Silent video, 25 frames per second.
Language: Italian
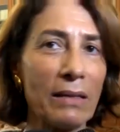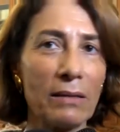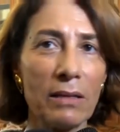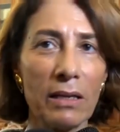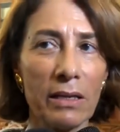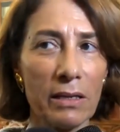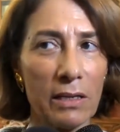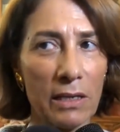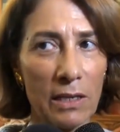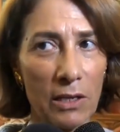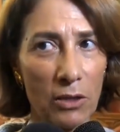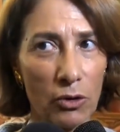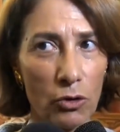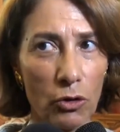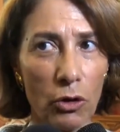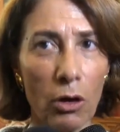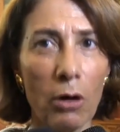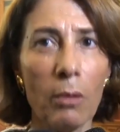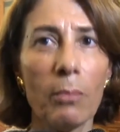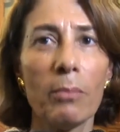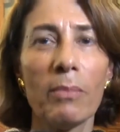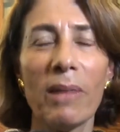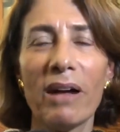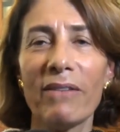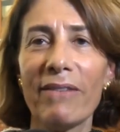deriso
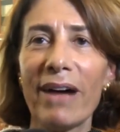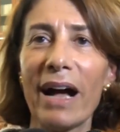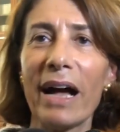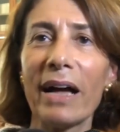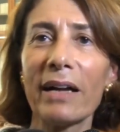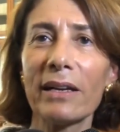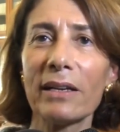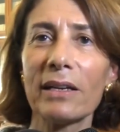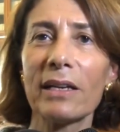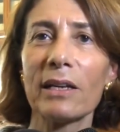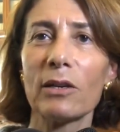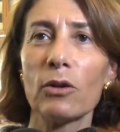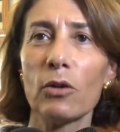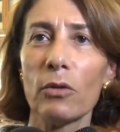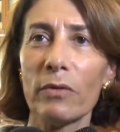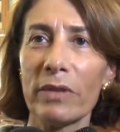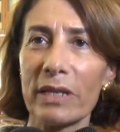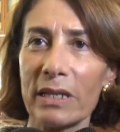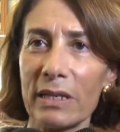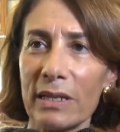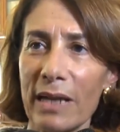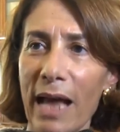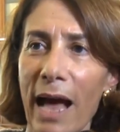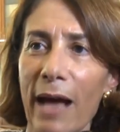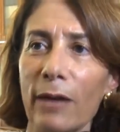ma va anche
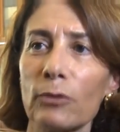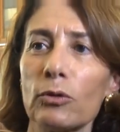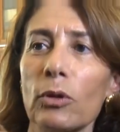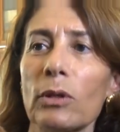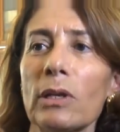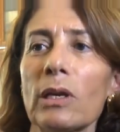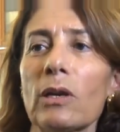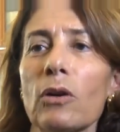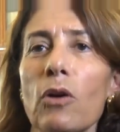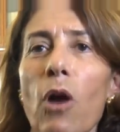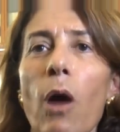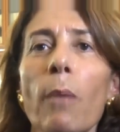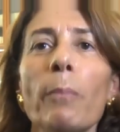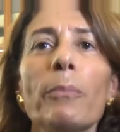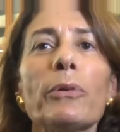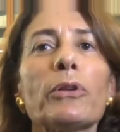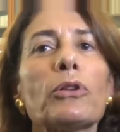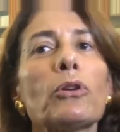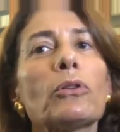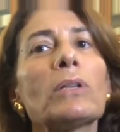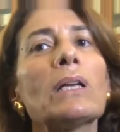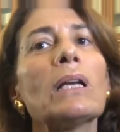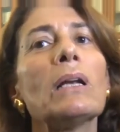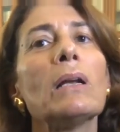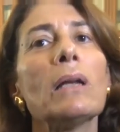governato ed è
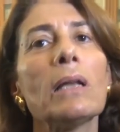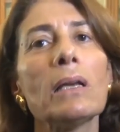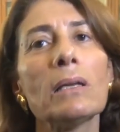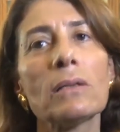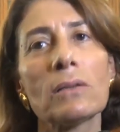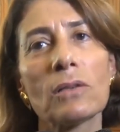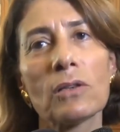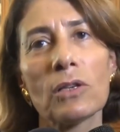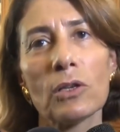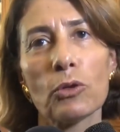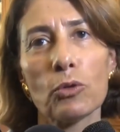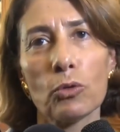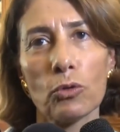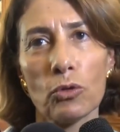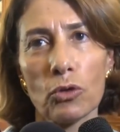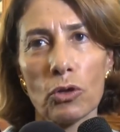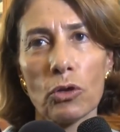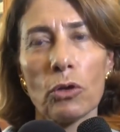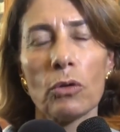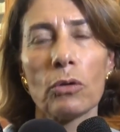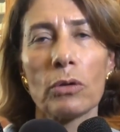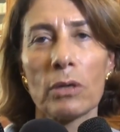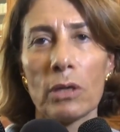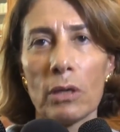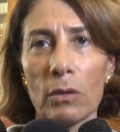compito delle
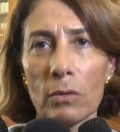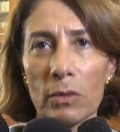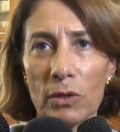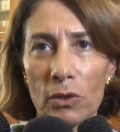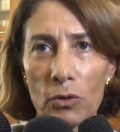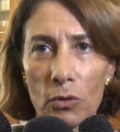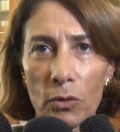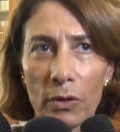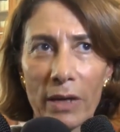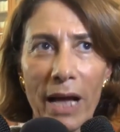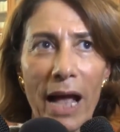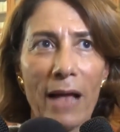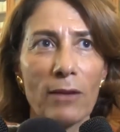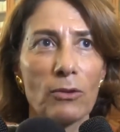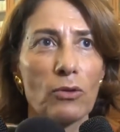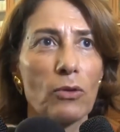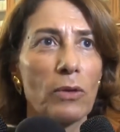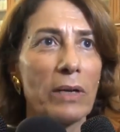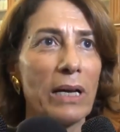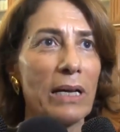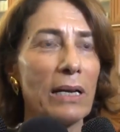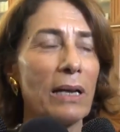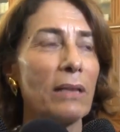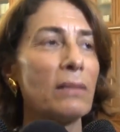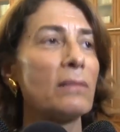istituzioni in questo caso
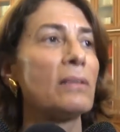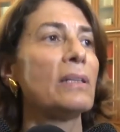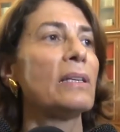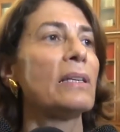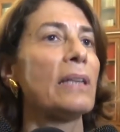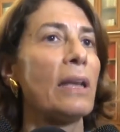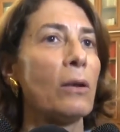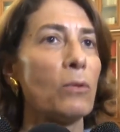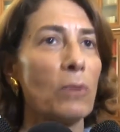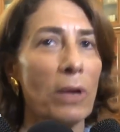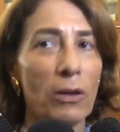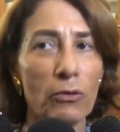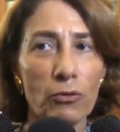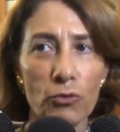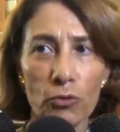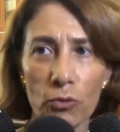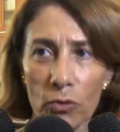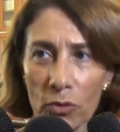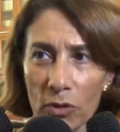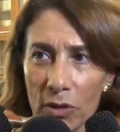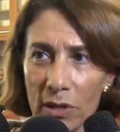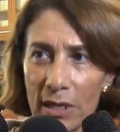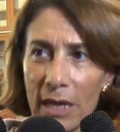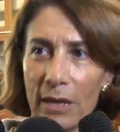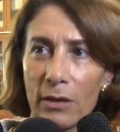garantire una
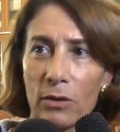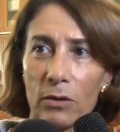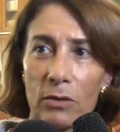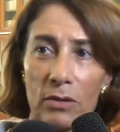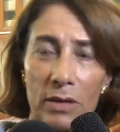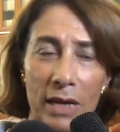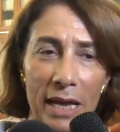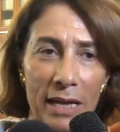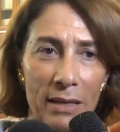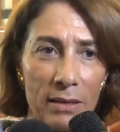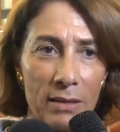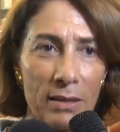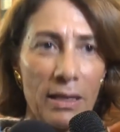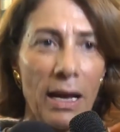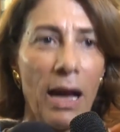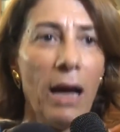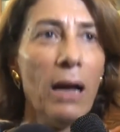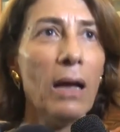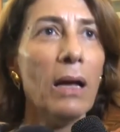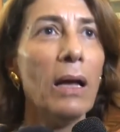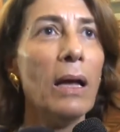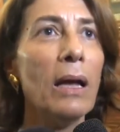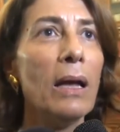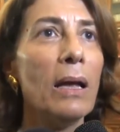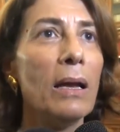giusta e corretta
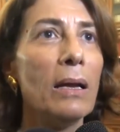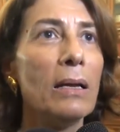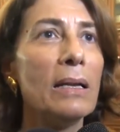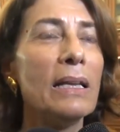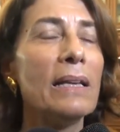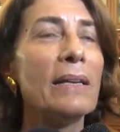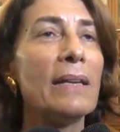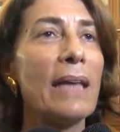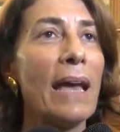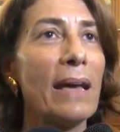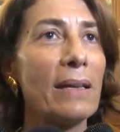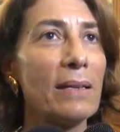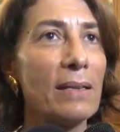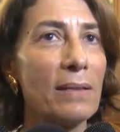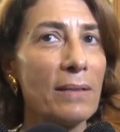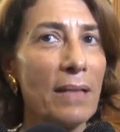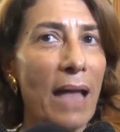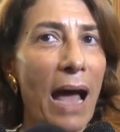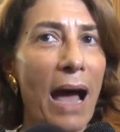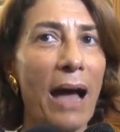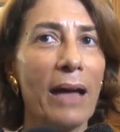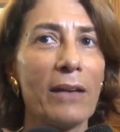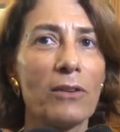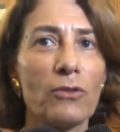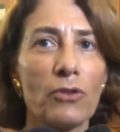
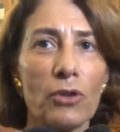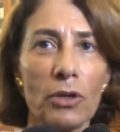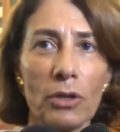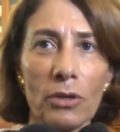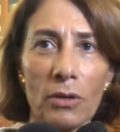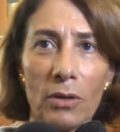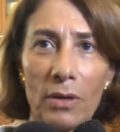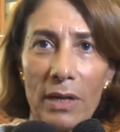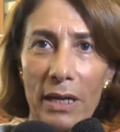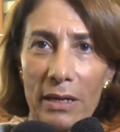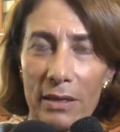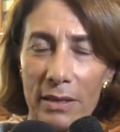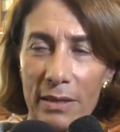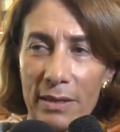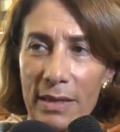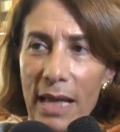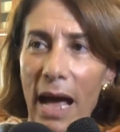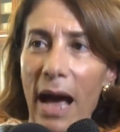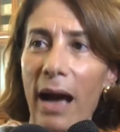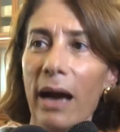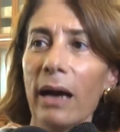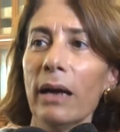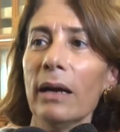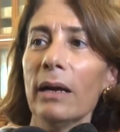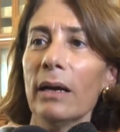linearità e
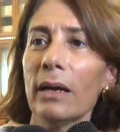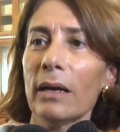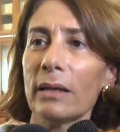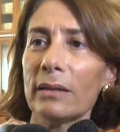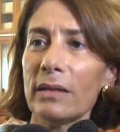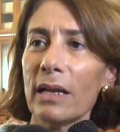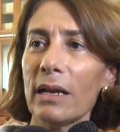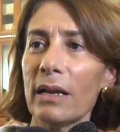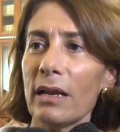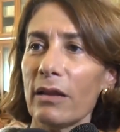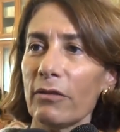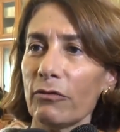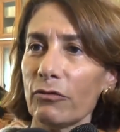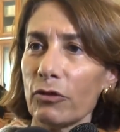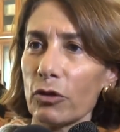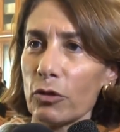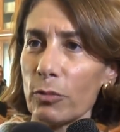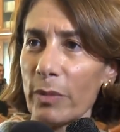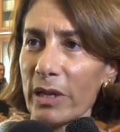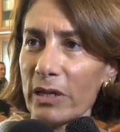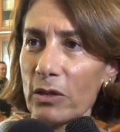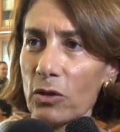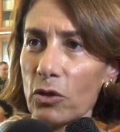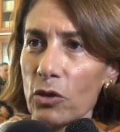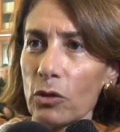circolarità delle
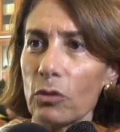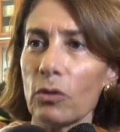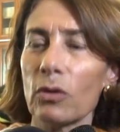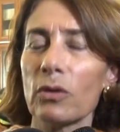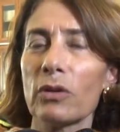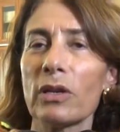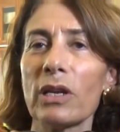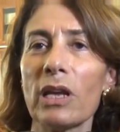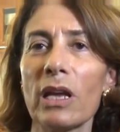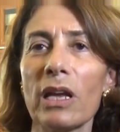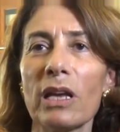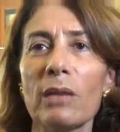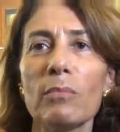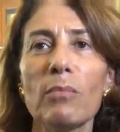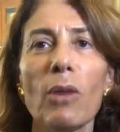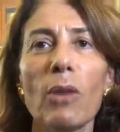informazioni in